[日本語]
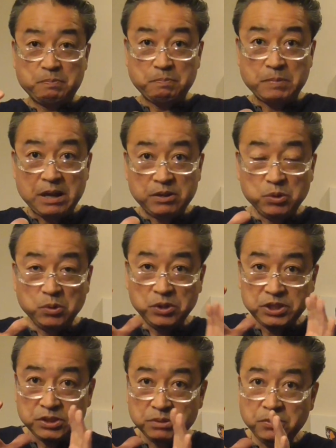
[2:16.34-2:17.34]
まあ、野
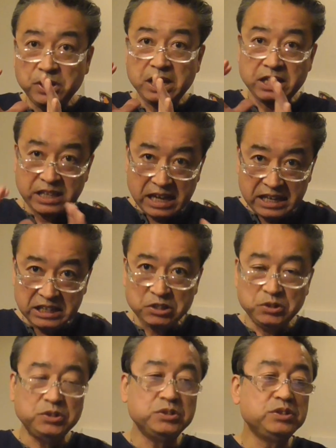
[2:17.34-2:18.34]
口君も入れたい
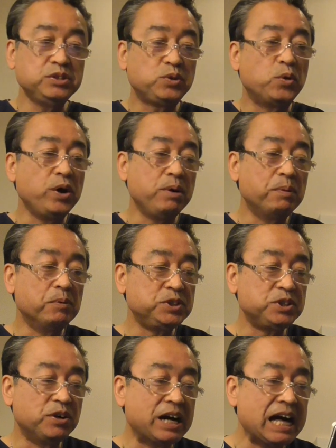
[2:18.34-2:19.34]
という声もも
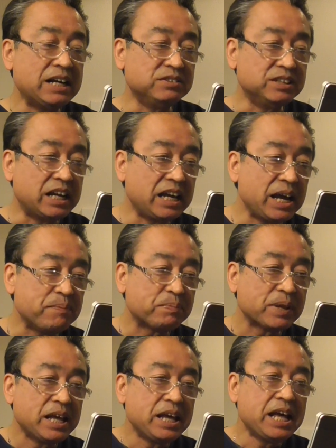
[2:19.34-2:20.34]
ちろんあるんだね
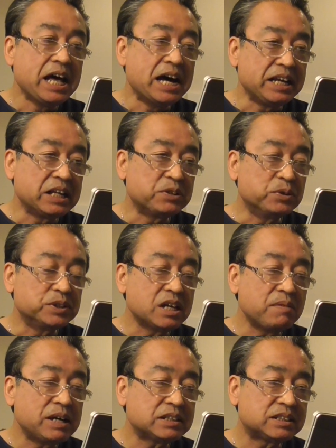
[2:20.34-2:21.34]
ありがとうご
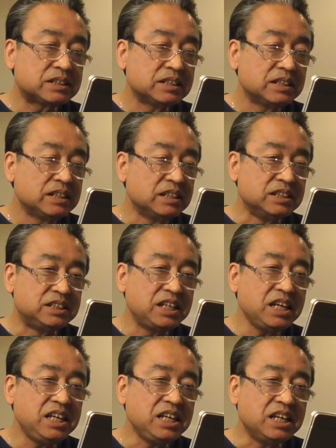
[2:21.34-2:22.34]
ざいます
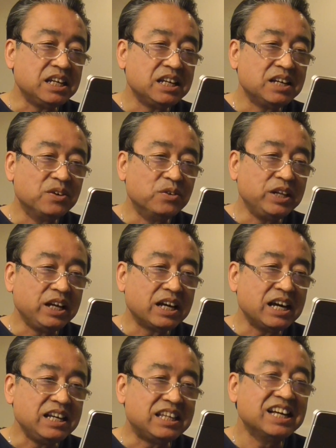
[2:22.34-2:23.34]
ぜひお願
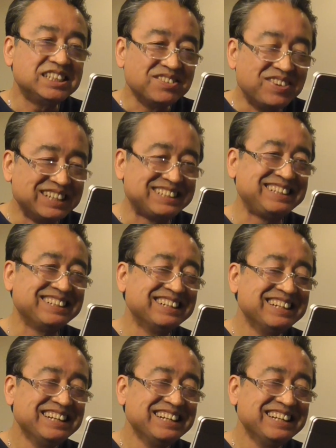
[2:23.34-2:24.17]
いいたしますという、